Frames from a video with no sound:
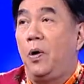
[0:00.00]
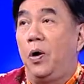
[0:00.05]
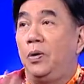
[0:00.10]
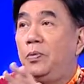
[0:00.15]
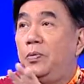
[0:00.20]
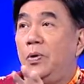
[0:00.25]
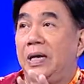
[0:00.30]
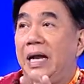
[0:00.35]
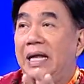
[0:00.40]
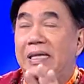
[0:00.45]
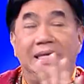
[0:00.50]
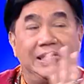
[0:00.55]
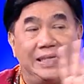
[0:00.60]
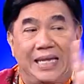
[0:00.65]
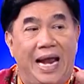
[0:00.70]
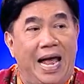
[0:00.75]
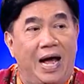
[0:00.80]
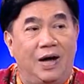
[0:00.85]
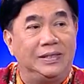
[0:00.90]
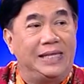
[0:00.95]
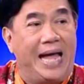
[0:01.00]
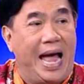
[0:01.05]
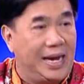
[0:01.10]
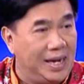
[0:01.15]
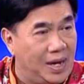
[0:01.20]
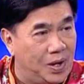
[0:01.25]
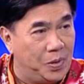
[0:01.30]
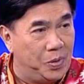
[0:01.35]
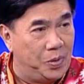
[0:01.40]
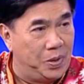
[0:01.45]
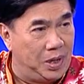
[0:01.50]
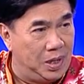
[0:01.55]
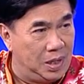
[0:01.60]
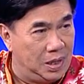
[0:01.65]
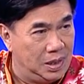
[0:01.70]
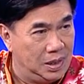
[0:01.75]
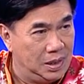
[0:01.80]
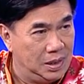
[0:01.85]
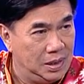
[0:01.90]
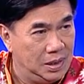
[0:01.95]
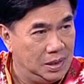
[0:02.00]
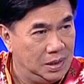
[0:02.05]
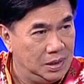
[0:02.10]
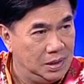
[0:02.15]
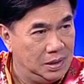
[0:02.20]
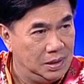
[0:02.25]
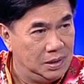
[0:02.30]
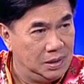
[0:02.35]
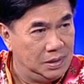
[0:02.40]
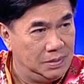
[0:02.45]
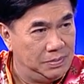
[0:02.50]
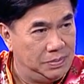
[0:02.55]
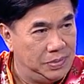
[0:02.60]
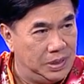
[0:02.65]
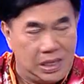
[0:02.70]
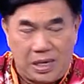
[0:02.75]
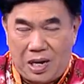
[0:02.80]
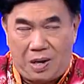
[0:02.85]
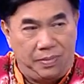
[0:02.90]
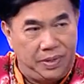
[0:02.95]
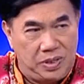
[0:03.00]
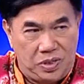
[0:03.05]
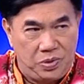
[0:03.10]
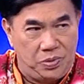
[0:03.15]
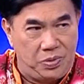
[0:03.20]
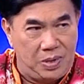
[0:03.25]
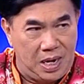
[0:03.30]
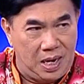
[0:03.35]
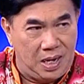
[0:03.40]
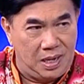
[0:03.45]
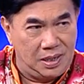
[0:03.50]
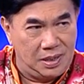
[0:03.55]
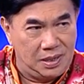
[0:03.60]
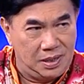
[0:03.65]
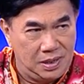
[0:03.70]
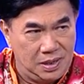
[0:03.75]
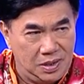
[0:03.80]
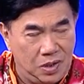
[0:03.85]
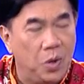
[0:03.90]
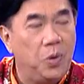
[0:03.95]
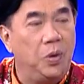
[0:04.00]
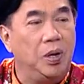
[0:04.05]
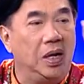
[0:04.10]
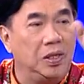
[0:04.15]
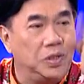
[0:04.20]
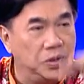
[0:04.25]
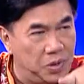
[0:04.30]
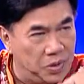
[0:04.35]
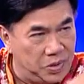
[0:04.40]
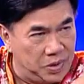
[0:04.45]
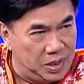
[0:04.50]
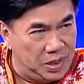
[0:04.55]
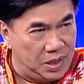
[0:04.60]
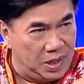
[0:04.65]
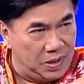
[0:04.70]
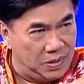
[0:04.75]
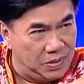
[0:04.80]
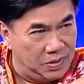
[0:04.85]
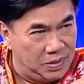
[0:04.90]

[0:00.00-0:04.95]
คนพวกนั้นเจตนาเขาต่างกับคุณครับ เพราะฉะนั้นเขาไม่ชั่วคุณน่ะชั่วคนเดียว